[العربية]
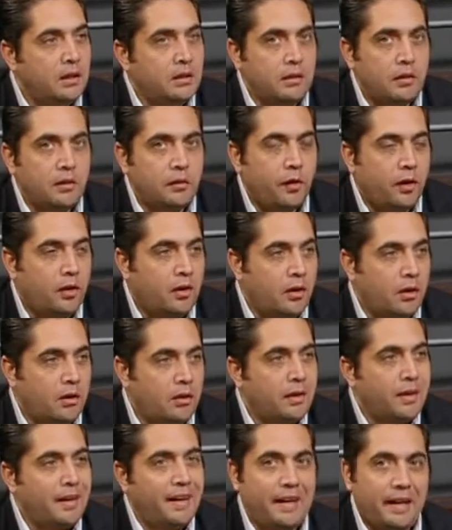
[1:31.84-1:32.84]
نفكر
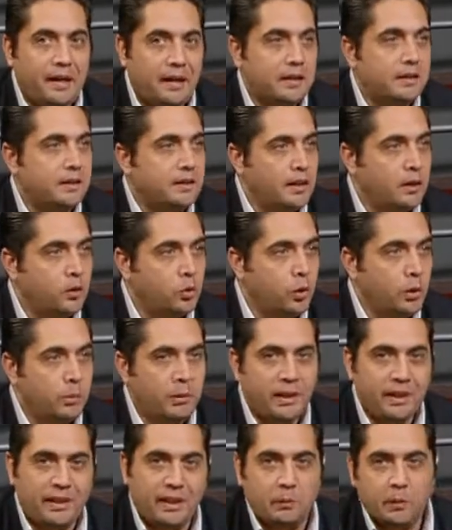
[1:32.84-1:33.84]
خارج الصندوق
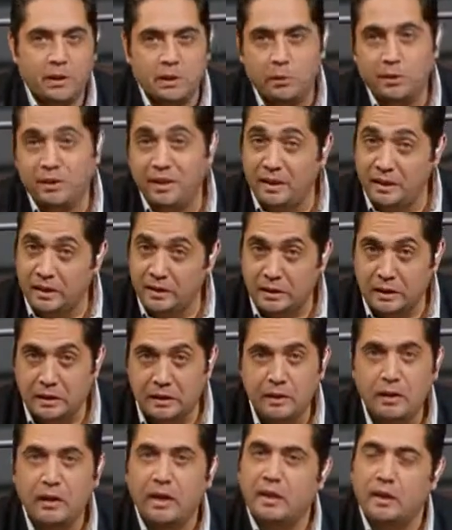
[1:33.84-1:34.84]
يمكن الكلمه دي بتضايق ناس
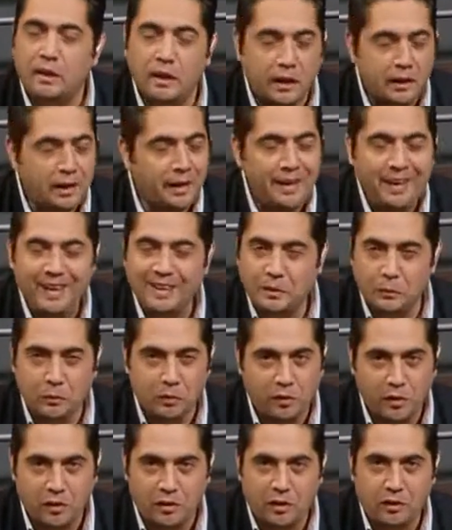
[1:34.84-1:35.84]
كتير لكن هي لازم
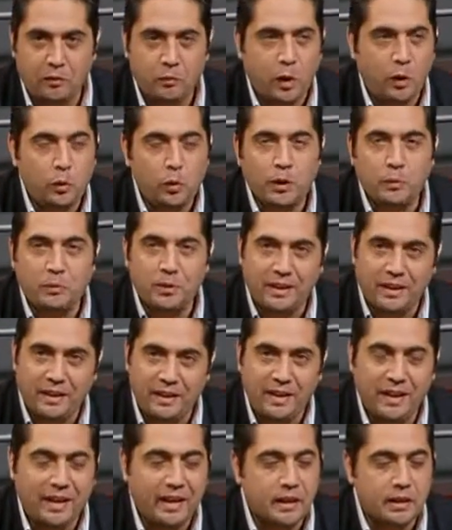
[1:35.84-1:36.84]
نفكر في حلول
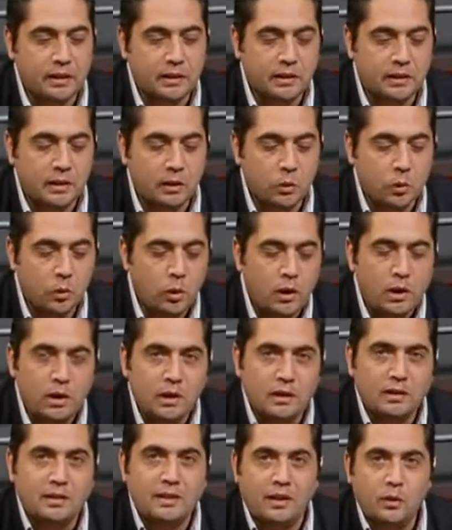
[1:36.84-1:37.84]
ابتكاريه خارج الصندوق
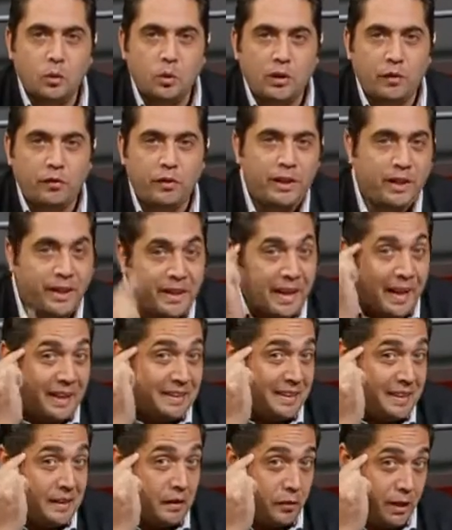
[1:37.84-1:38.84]
الصندوق ده فين هنا
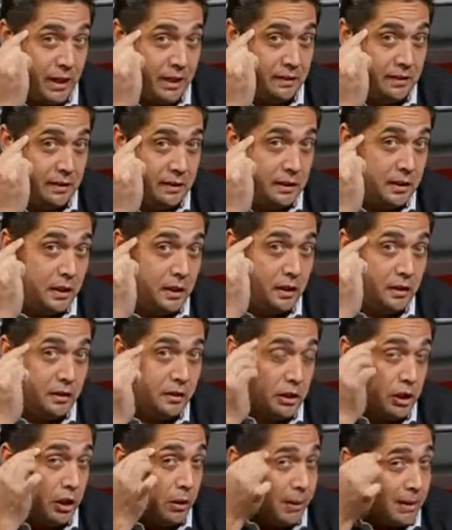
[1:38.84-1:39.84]
عندنا في الحته دي
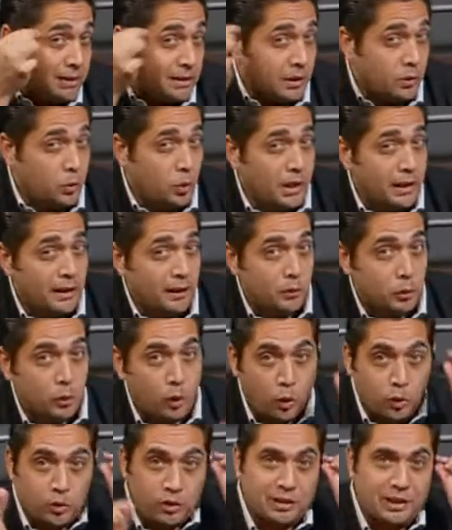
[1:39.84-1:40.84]
نشيل بقى الصندوق كده
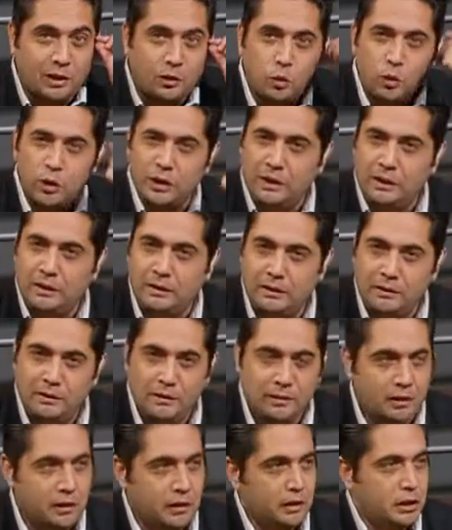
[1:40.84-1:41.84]
ونحط صندوق جديد
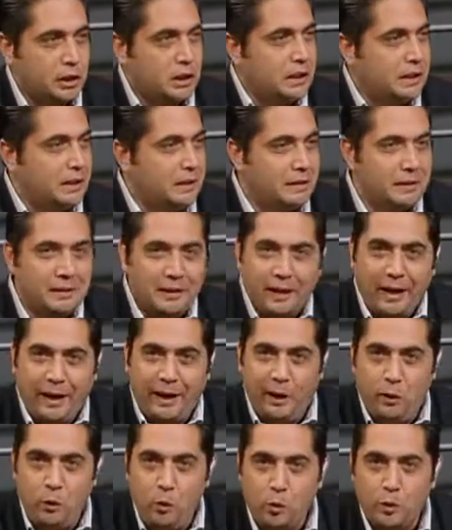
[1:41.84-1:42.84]
شيك
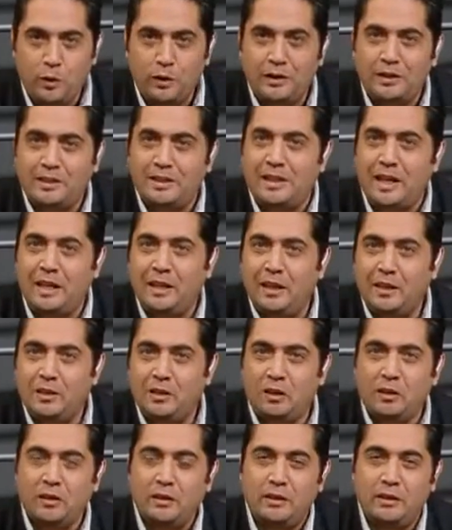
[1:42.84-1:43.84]
حلو ازاي
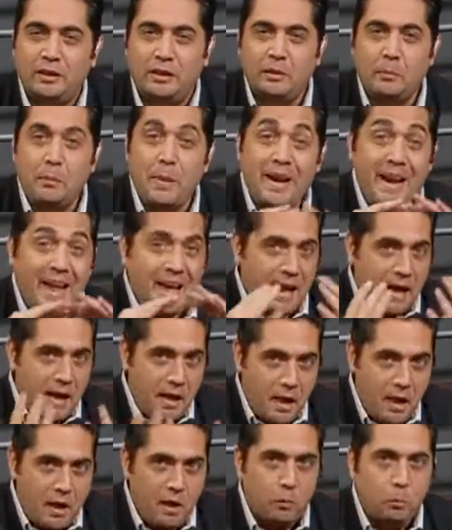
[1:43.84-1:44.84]
نقدر نملاه
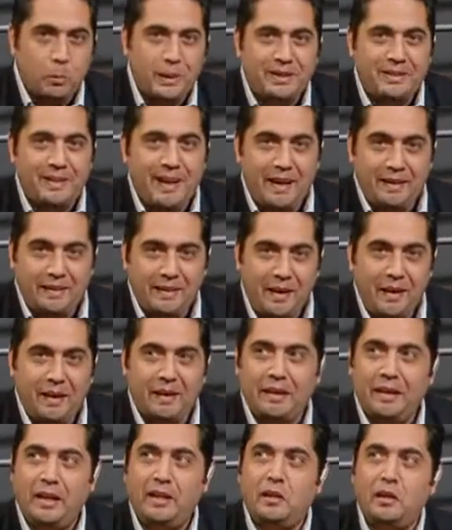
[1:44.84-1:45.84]
بالداتا
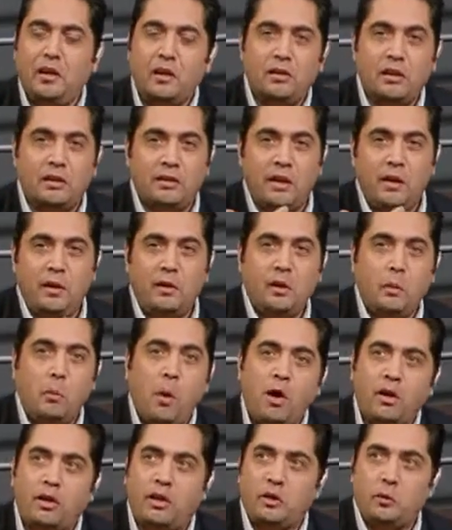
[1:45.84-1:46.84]
اللي احنا نقدر
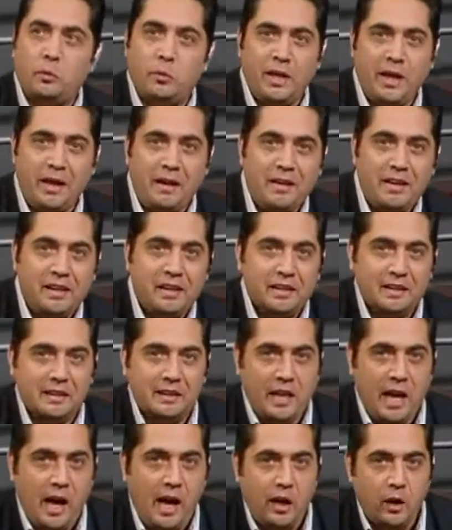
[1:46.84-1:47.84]
نماركت بيها
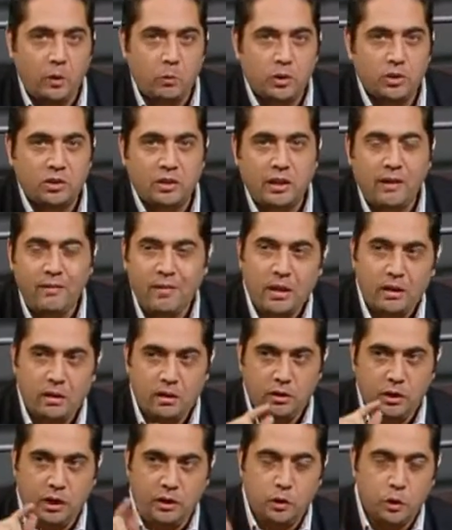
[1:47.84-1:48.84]
السياحه المصريه
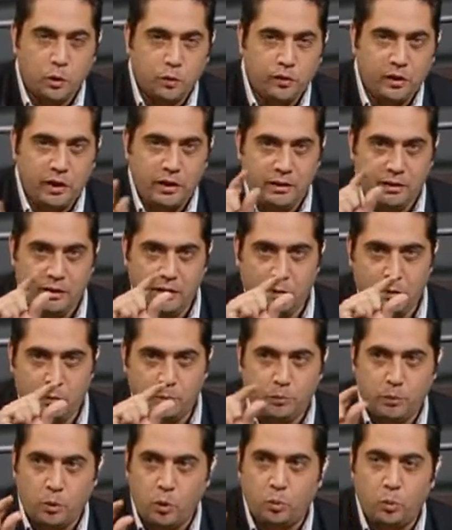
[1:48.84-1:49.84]
احنا شفنا
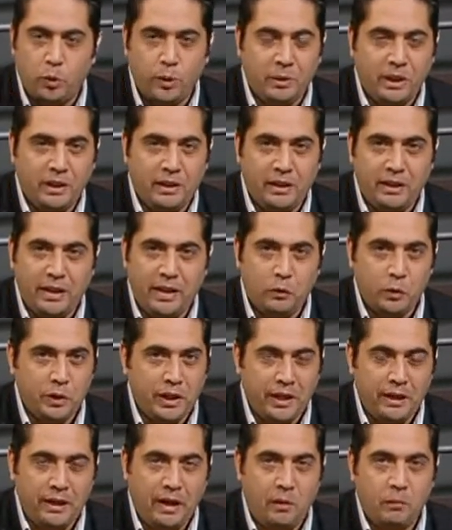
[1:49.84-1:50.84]
البرومو يمكن
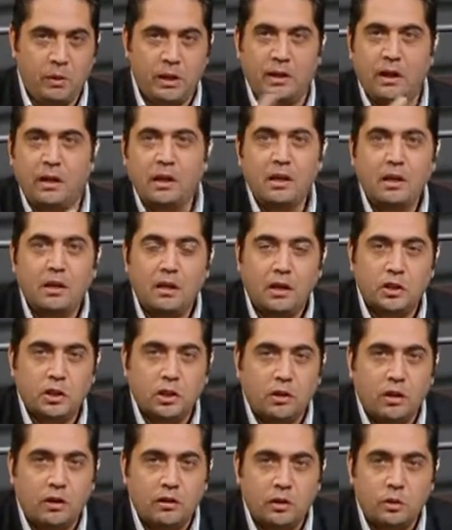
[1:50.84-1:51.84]
الاغنيه اللي عاملينها
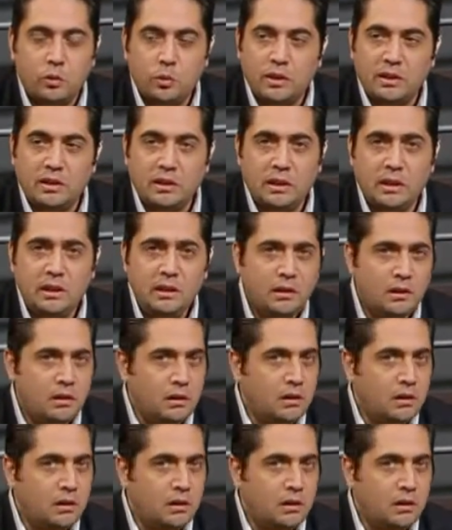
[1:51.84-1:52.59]
اشقائنا التونسيين